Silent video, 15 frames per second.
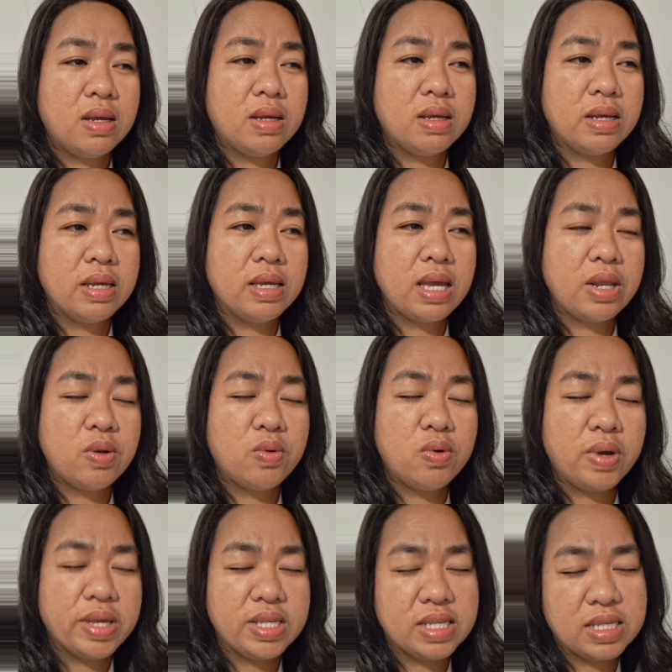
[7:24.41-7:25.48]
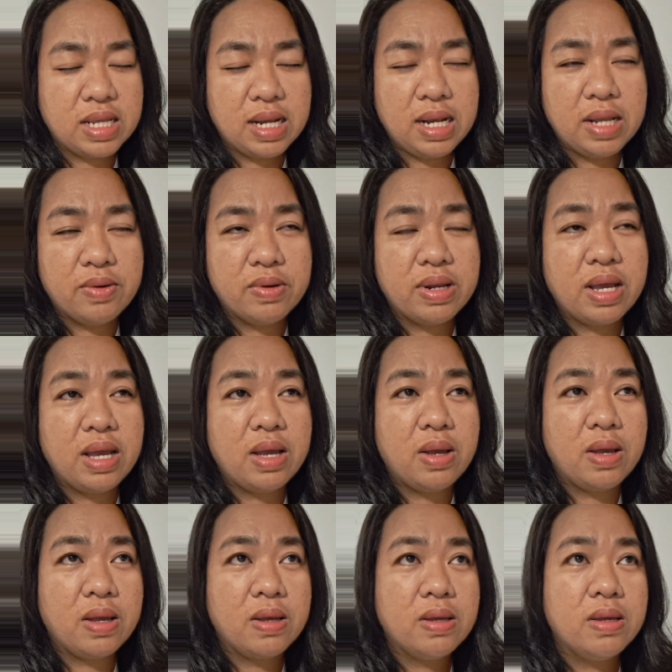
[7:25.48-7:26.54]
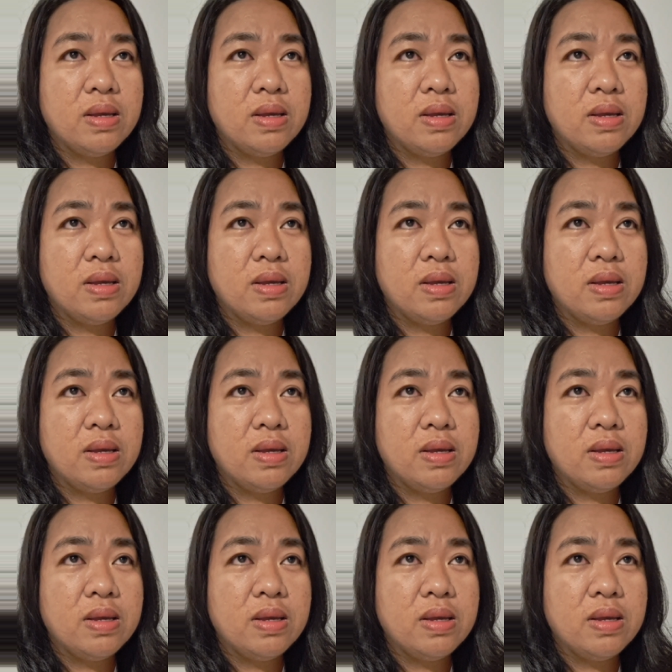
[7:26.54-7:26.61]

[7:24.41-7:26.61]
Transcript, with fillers: uh, ano ko ngayon sa sarili ko na